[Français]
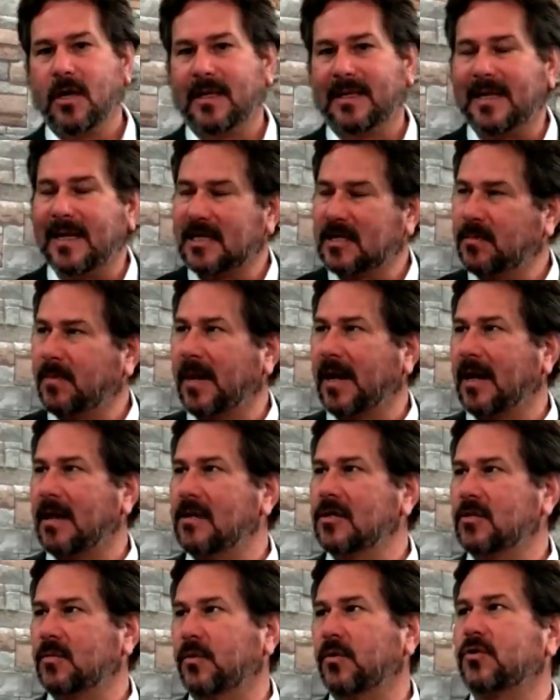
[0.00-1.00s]

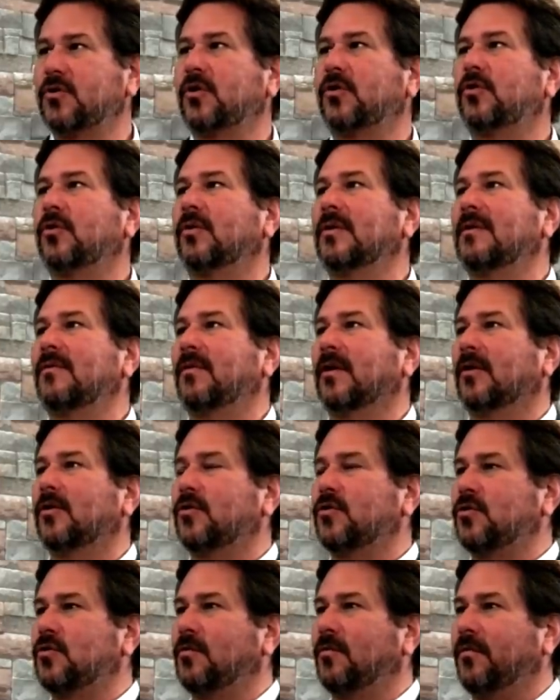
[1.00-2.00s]
d'espérance pour se tourner vers
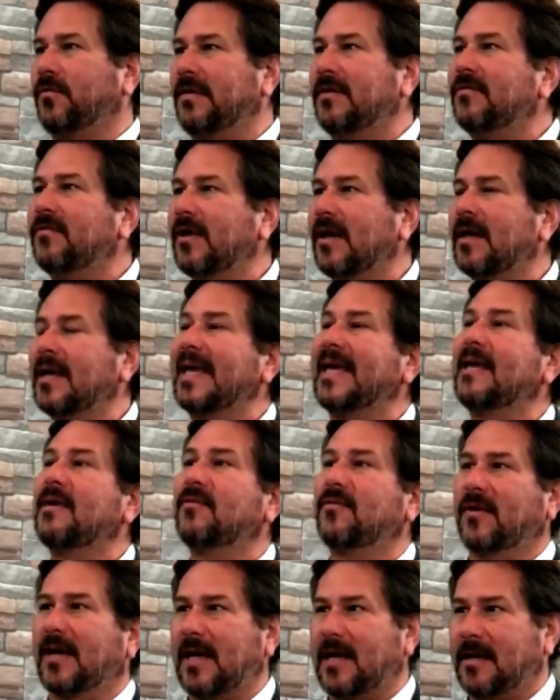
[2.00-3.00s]
le Dieu vivant et
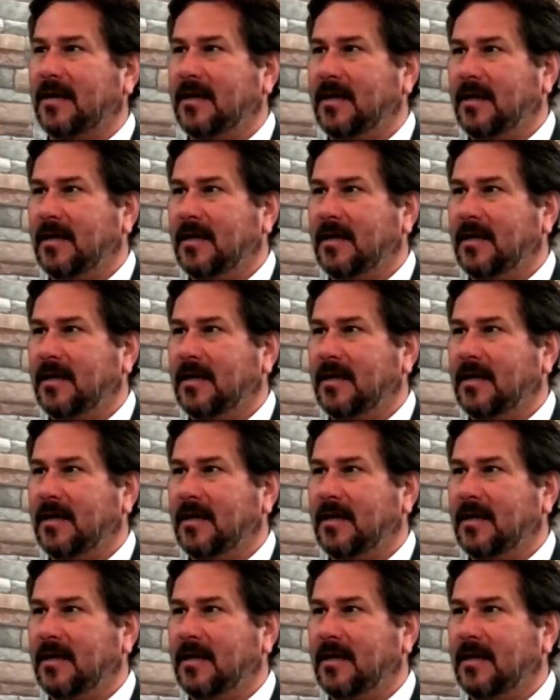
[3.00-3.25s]
vrai.